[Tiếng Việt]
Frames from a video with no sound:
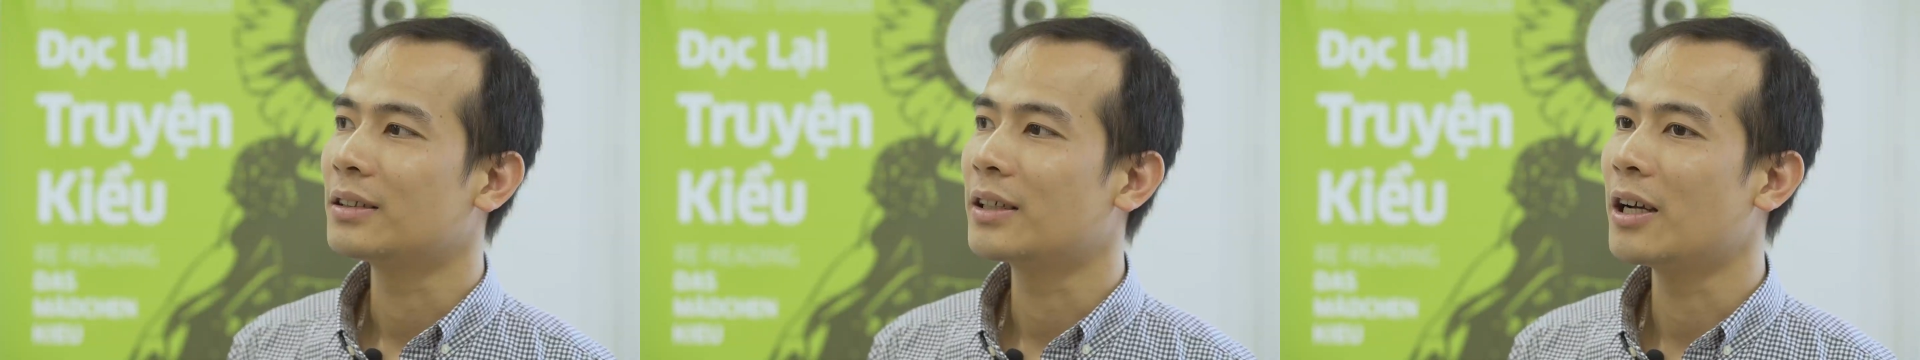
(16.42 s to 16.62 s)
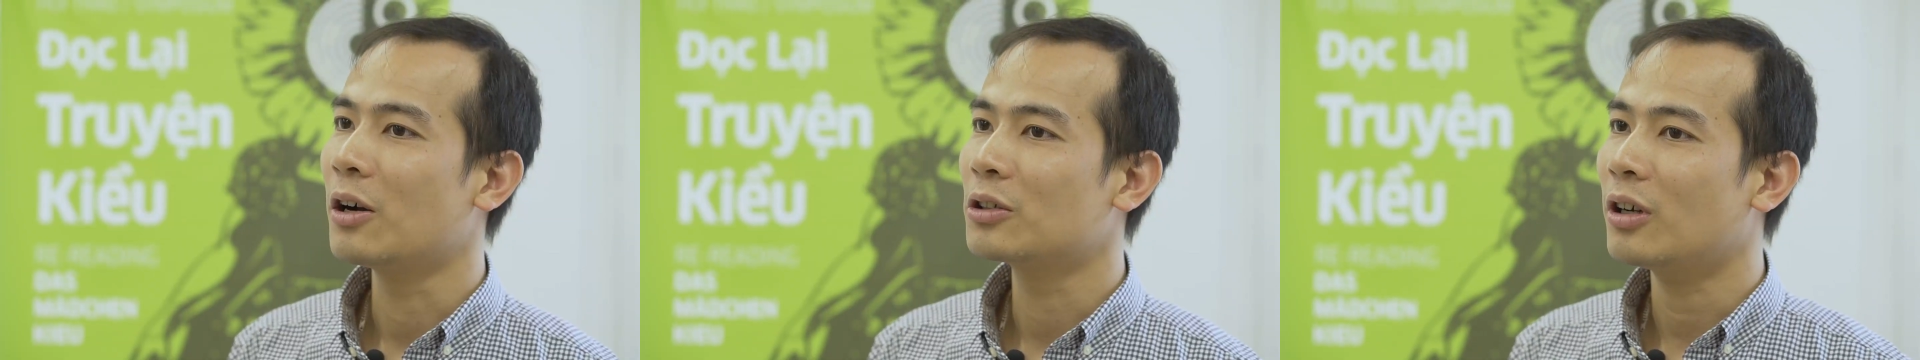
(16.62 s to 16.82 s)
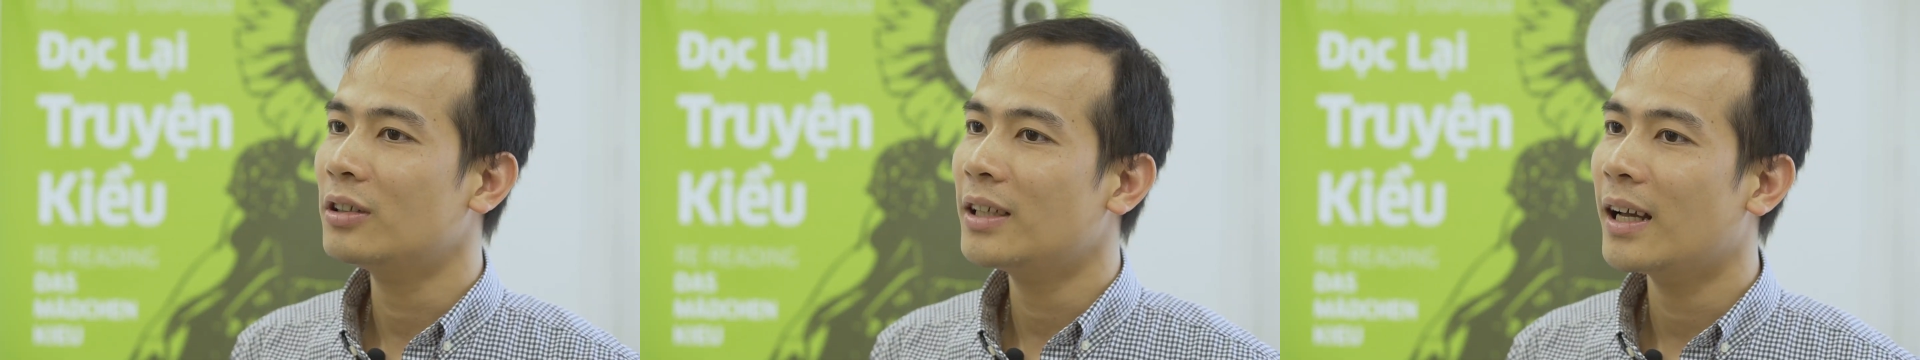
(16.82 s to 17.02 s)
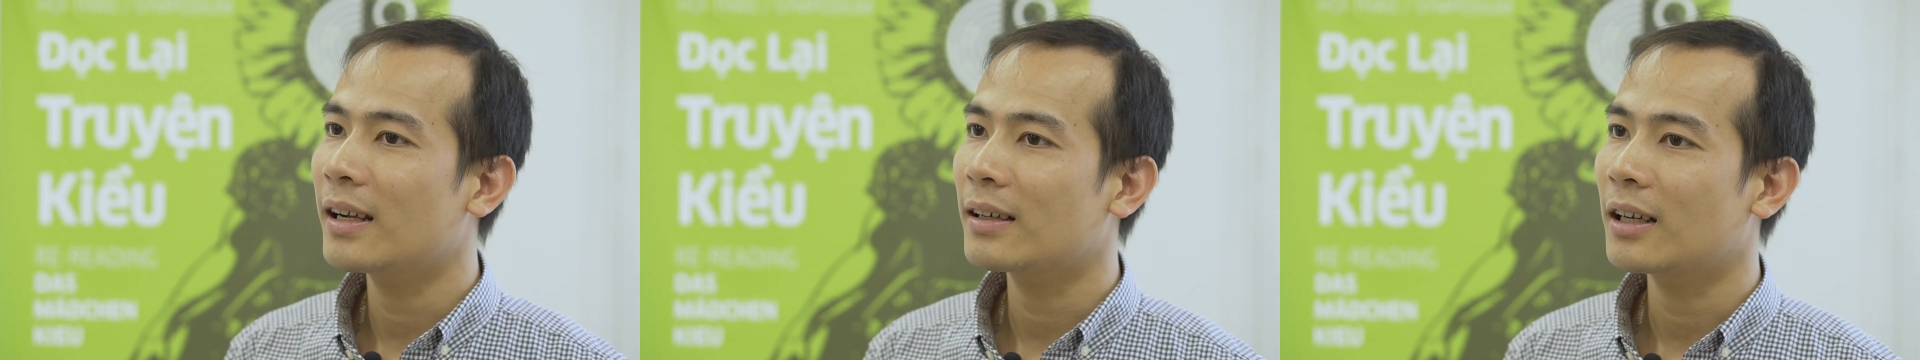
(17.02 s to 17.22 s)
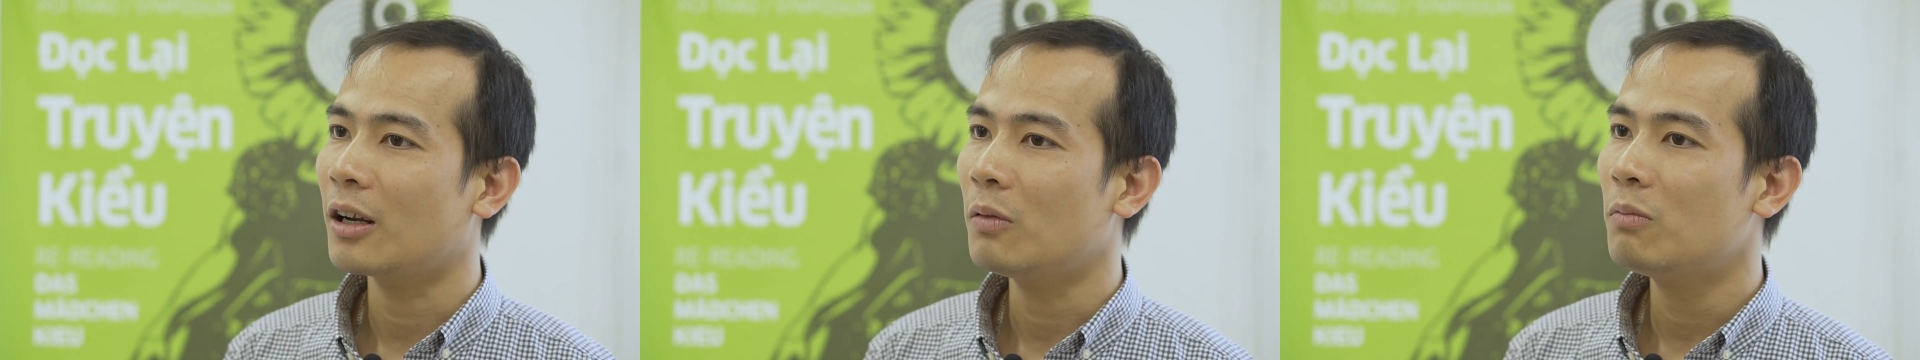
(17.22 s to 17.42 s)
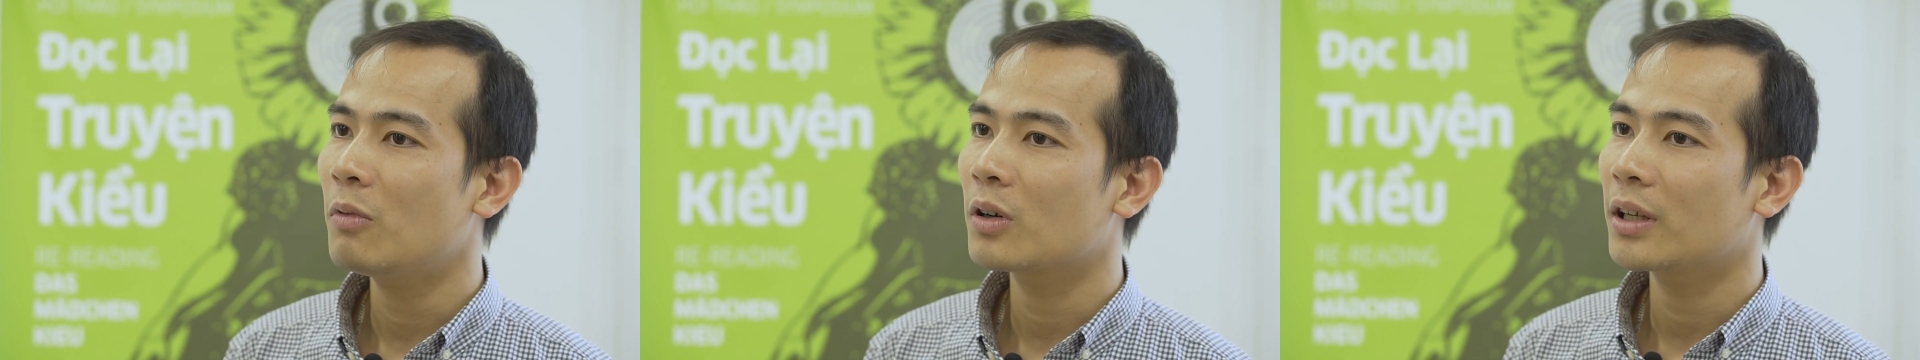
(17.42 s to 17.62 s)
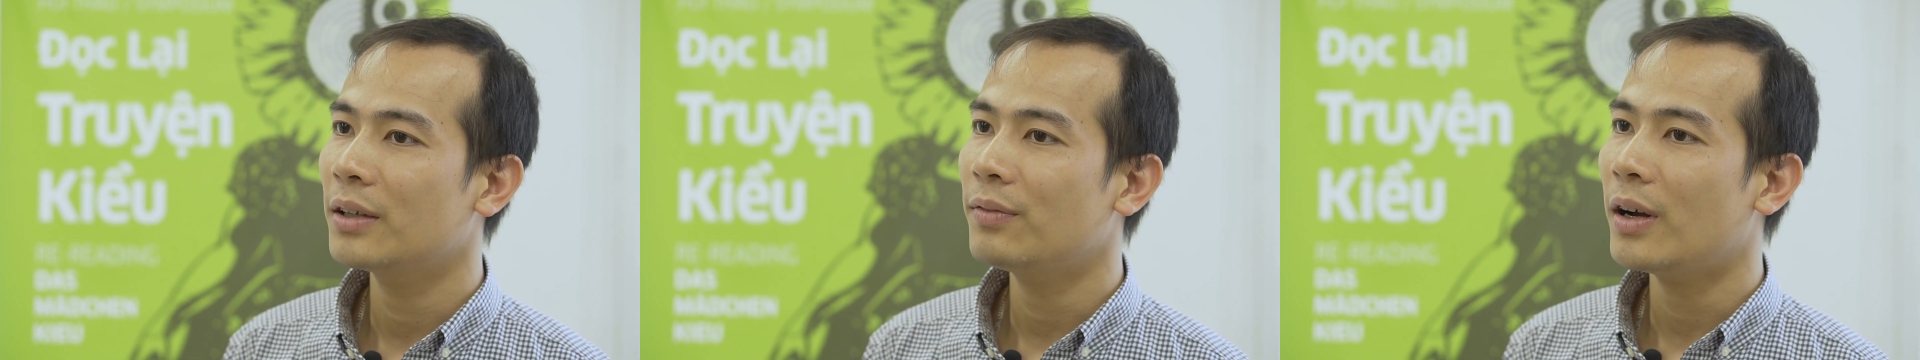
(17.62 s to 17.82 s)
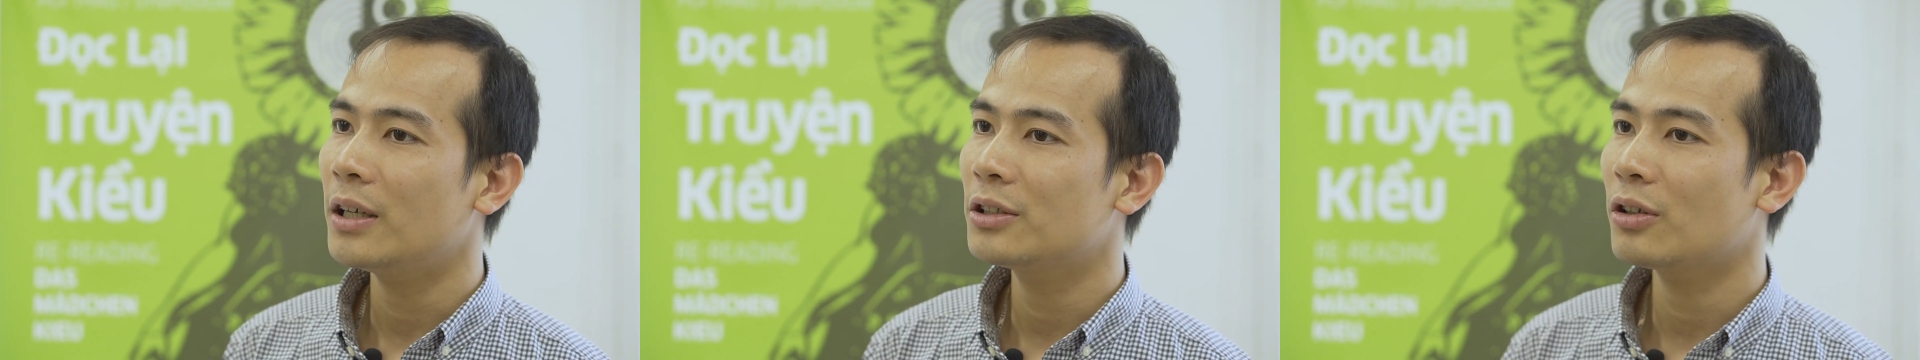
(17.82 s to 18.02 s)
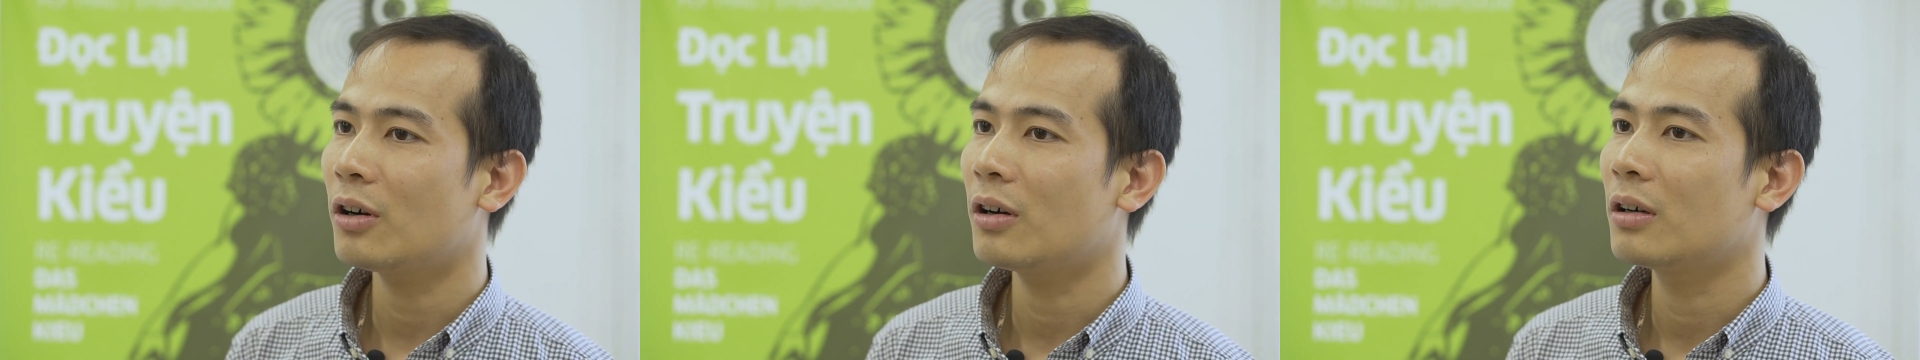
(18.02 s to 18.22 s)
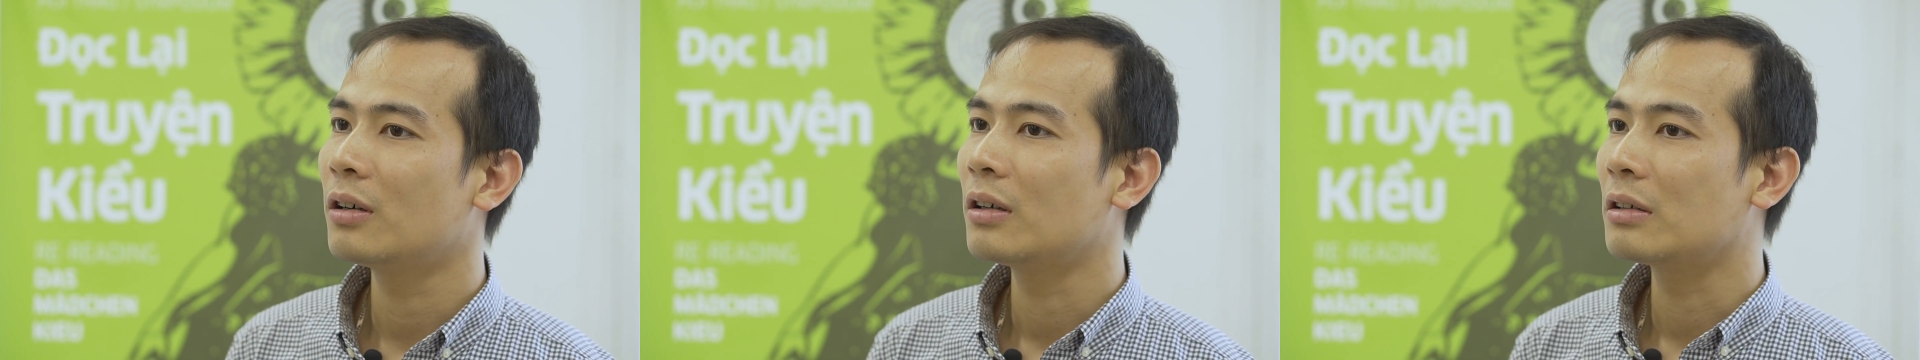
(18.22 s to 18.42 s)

Kiều rõ ràng là đóng một cái vai trò